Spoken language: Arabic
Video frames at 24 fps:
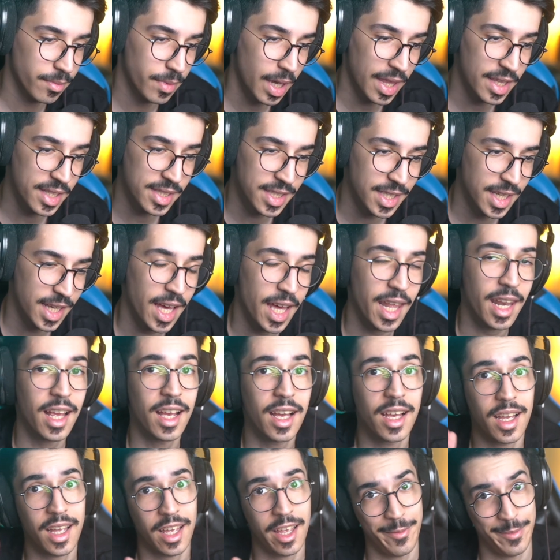بهذه السياره
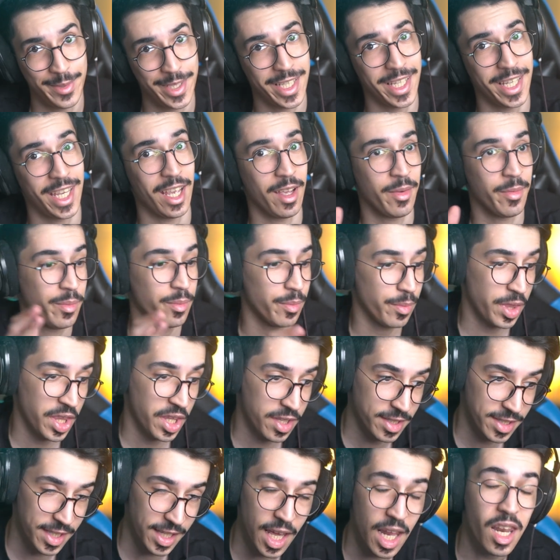خمسة ايام
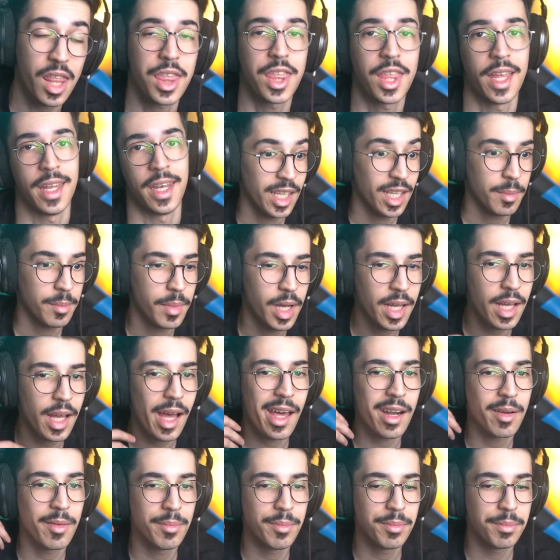السياره الثانيه يعني ما
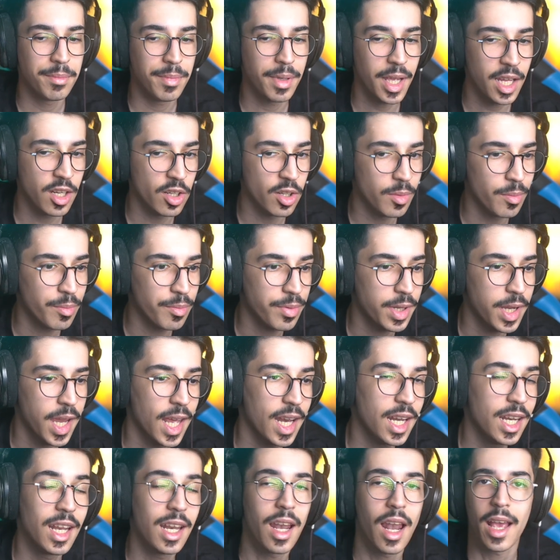نقارن بينهم
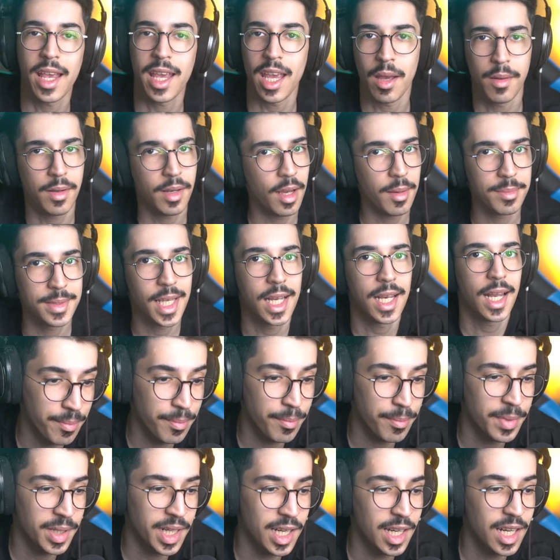كل الايام اللي لعبتها لا
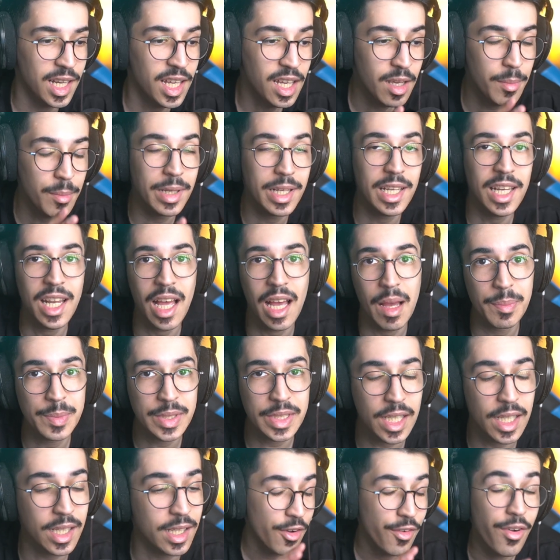باللعب اللي
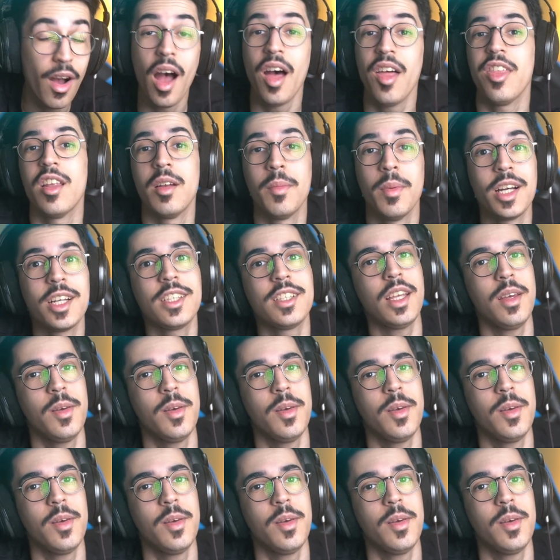لعبته هذا المقطع